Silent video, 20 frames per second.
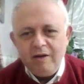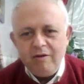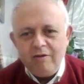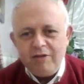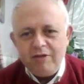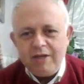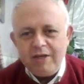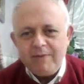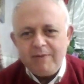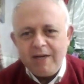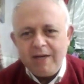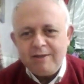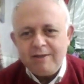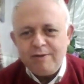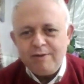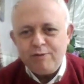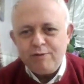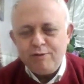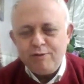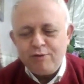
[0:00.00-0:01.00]
Hocam
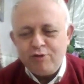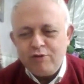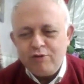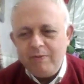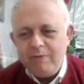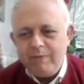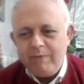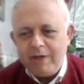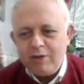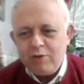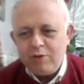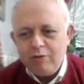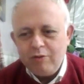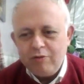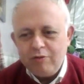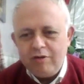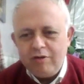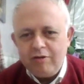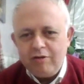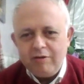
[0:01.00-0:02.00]
tatsız tutsuz bir maç
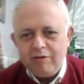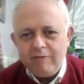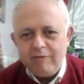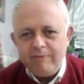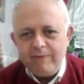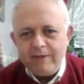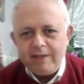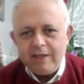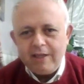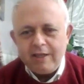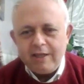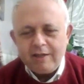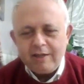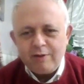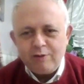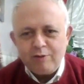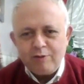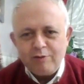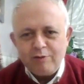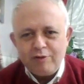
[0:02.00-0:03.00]
oldu. Biz de
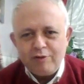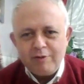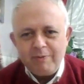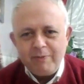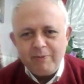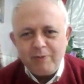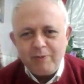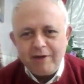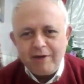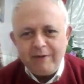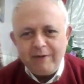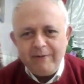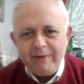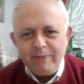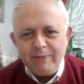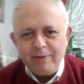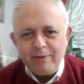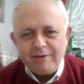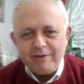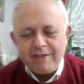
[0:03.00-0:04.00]
tatsız tutsuz bir
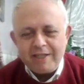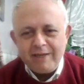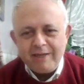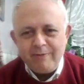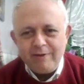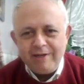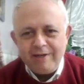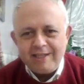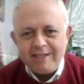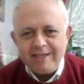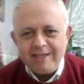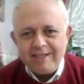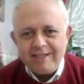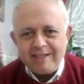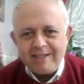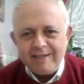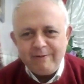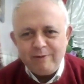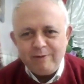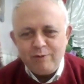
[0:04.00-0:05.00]
program yapıyoruz işte böyle evet. ister
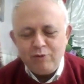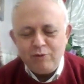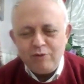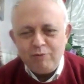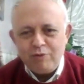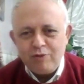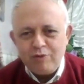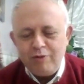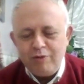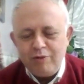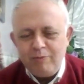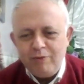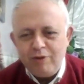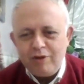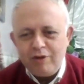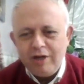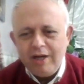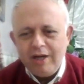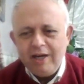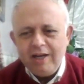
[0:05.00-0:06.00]
istemez yüzümüz gülmüyor.